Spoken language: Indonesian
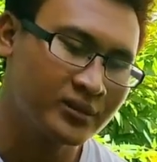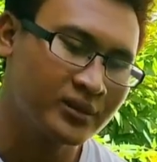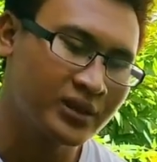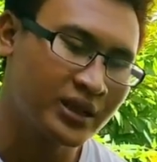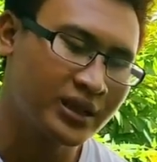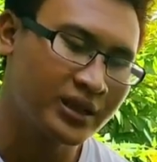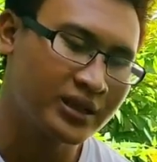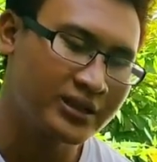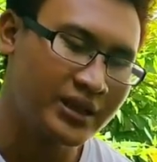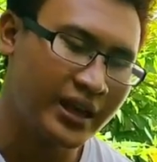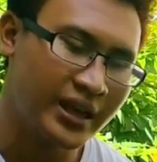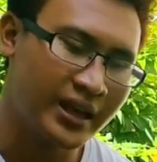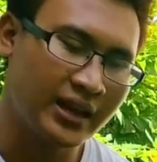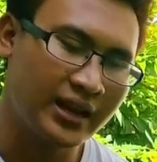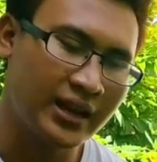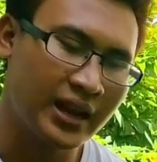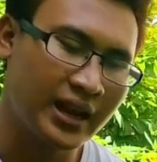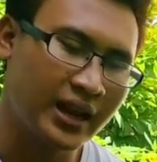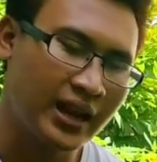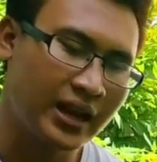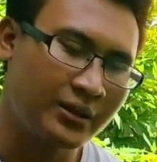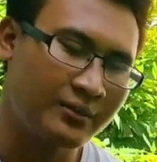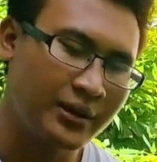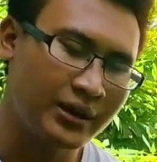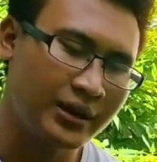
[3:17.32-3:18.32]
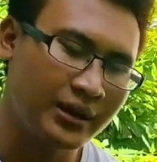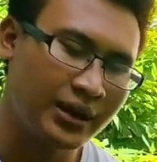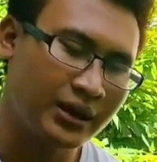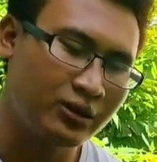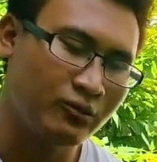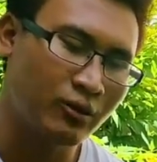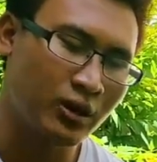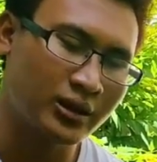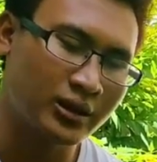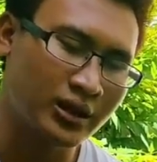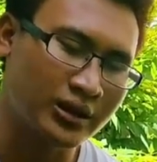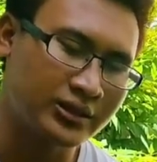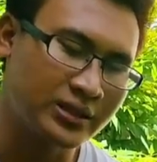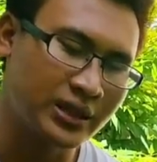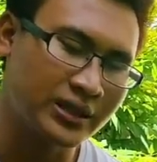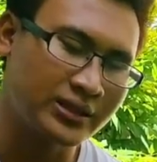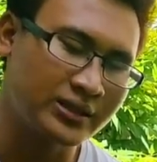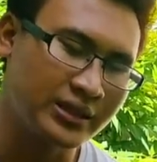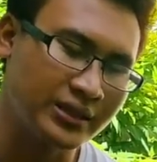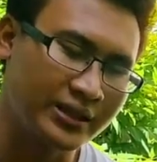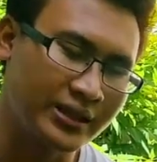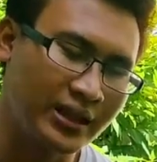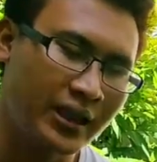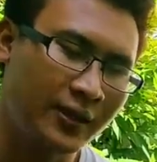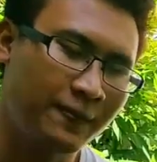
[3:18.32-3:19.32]
jadi saya hilangkan bagian luarnya
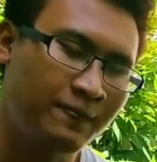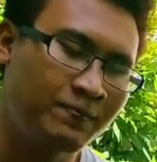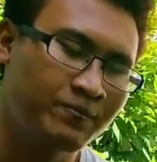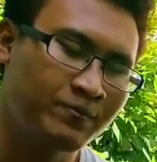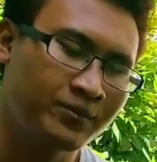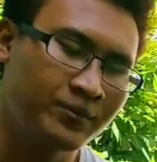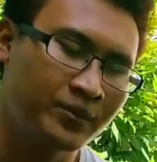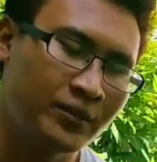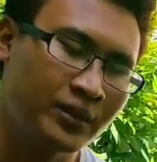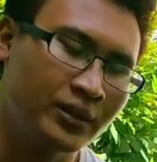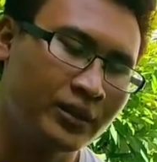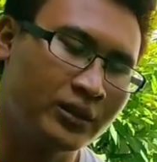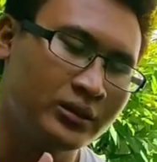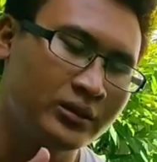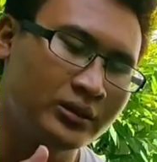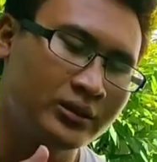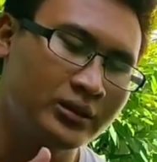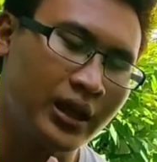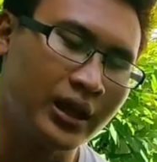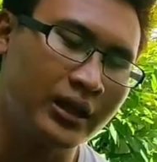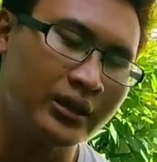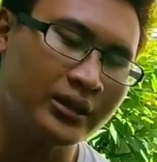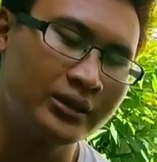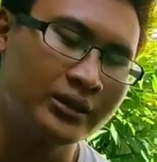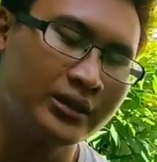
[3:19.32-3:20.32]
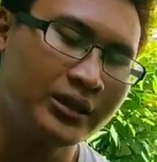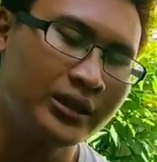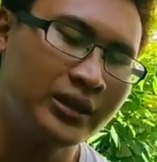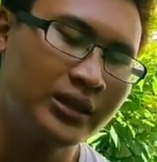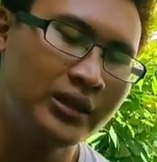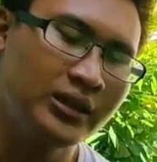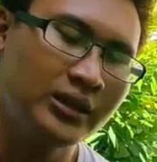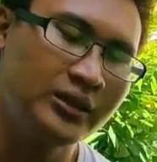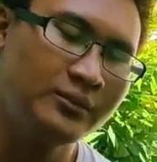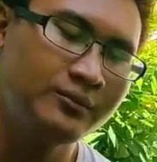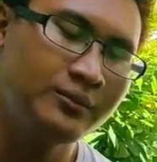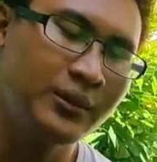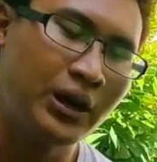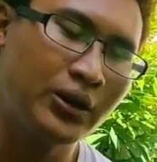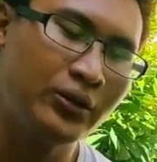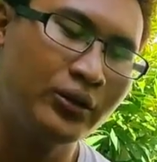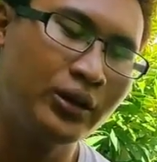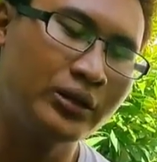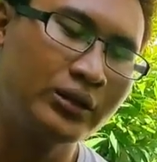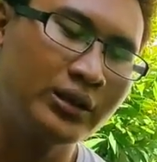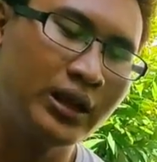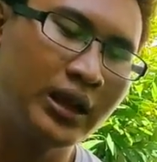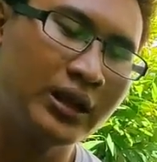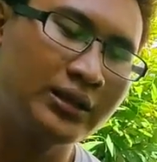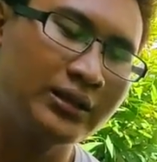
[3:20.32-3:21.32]
saja ya nanti baru
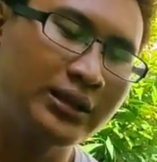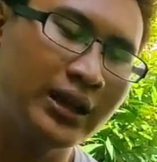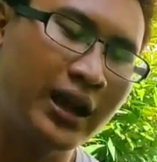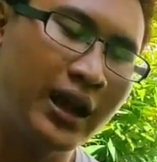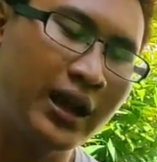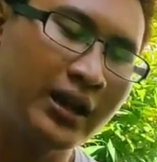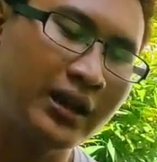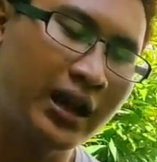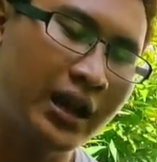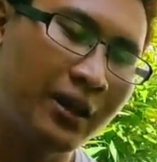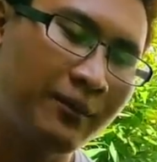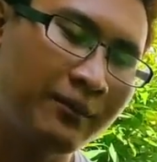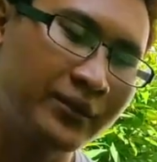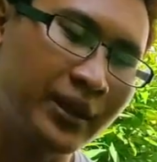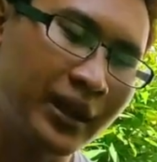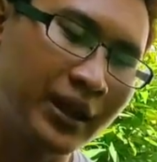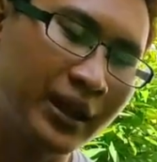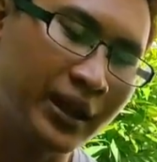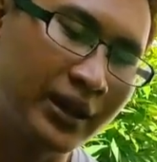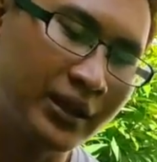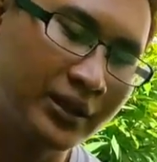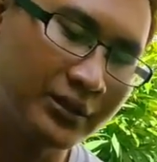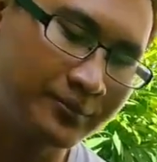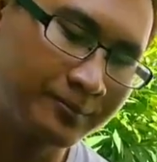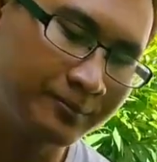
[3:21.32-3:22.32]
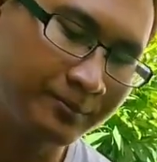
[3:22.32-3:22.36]
kita letakkan dalam tanah